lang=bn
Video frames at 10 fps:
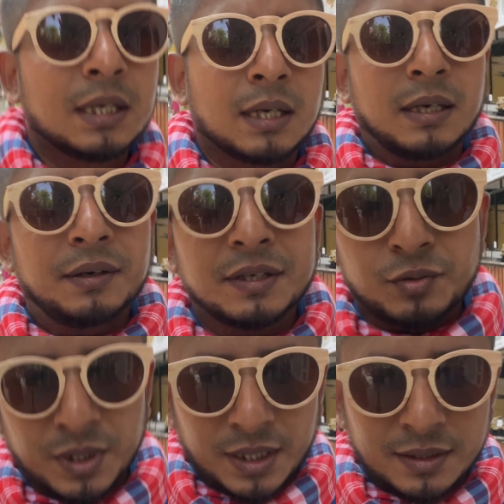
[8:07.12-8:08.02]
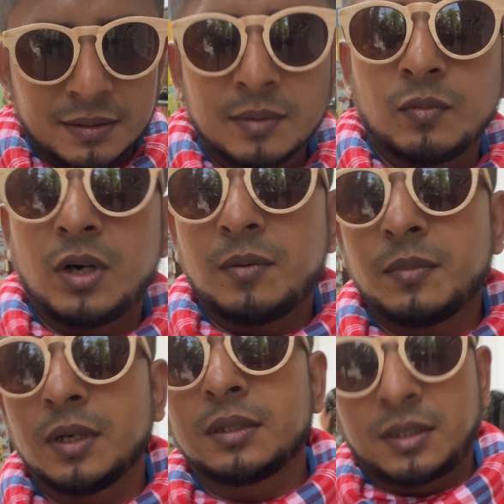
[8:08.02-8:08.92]
একটা রেস্টুরেন্ট আছে
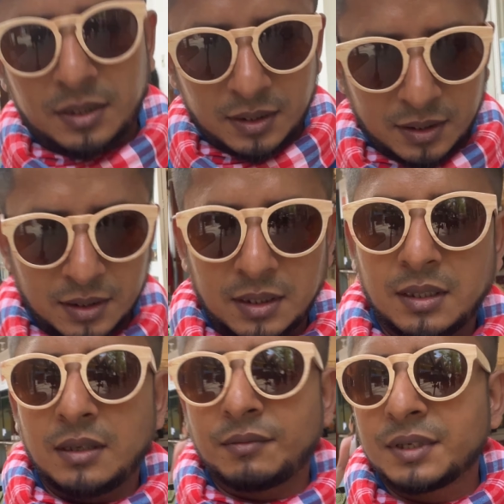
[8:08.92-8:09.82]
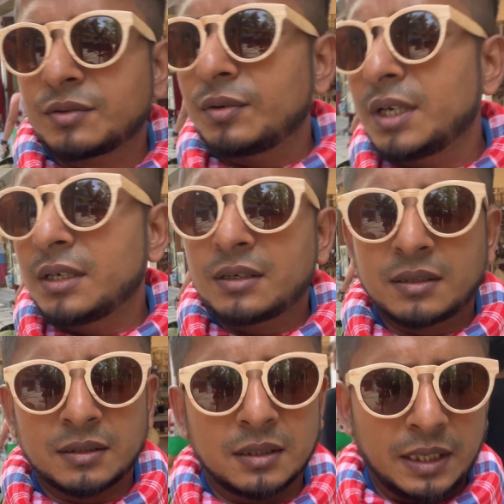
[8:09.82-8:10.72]
মোহাম্মদ রেস্টুরেন্ট
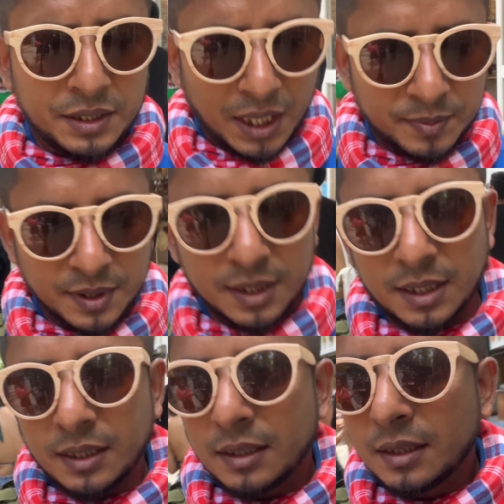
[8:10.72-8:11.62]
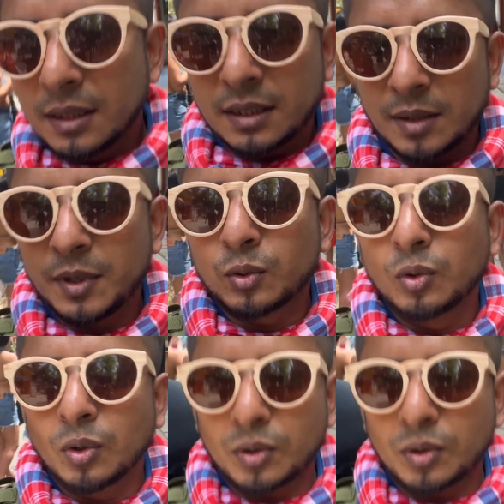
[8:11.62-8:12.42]
এই টাইপস আর কি আমরা গুগল